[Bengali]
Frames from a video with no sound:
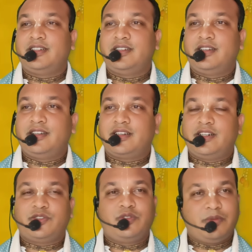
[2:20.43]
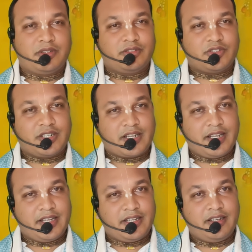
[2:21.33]
কৃষ্ণ ভক্ত সেটাকে
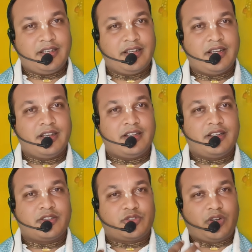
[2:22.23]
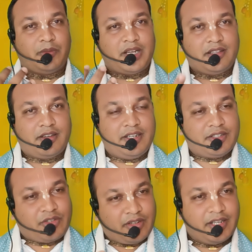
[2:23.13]
সমাদারের
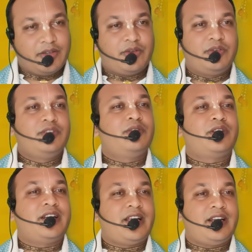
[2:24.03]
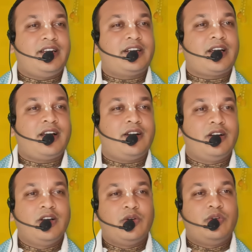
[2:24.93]
সঙ্গে গ্রহণ করে নেন এটা
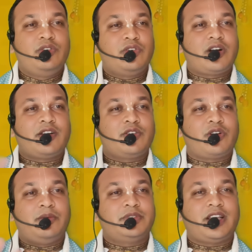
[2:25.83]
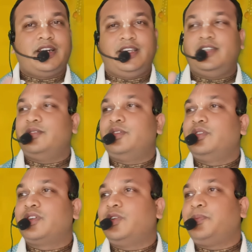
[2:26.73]
অন্য কারোর ক্ষমতা নেই অন্য
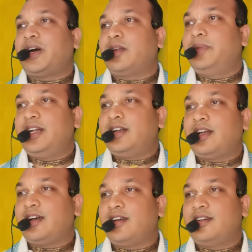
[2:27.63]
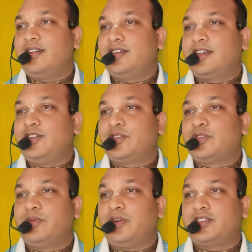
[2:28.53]
কেউ পারবেন না কৃষ্ণ
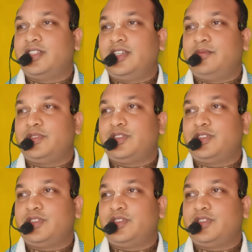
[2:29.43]
ভক্তের মতো